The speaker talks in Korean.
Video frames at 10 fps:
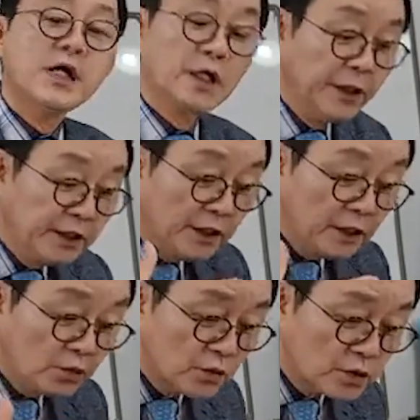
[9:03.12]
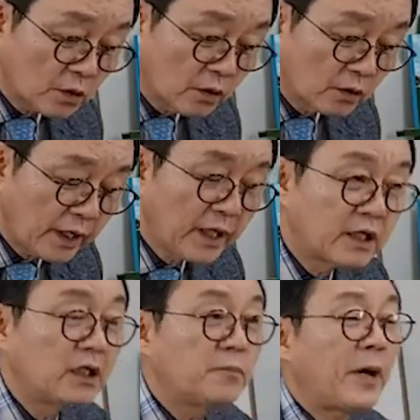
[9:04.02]
그
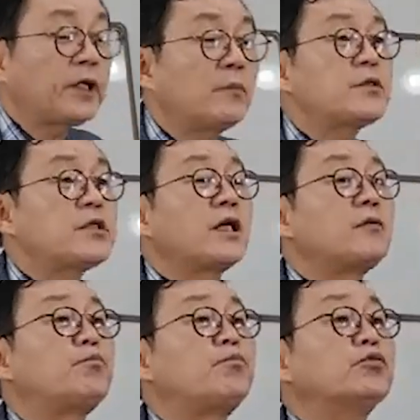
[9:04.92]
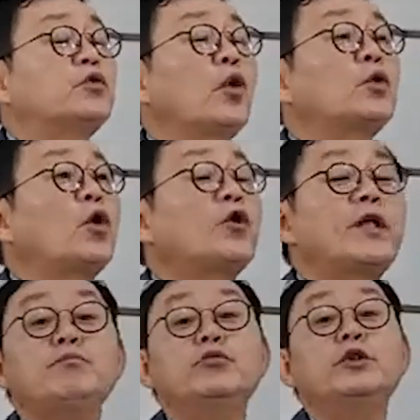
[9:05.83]
이준석의 그 파렴치한
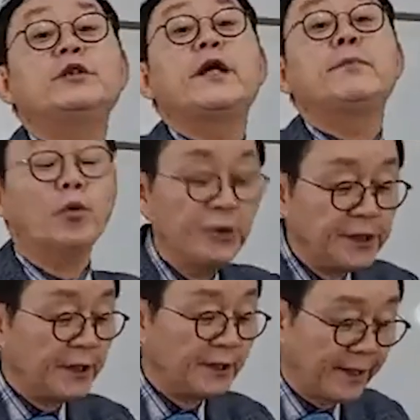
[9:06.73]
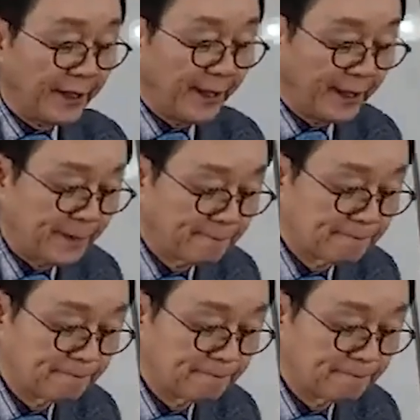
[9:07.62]
부도덕이 문제의 본질인데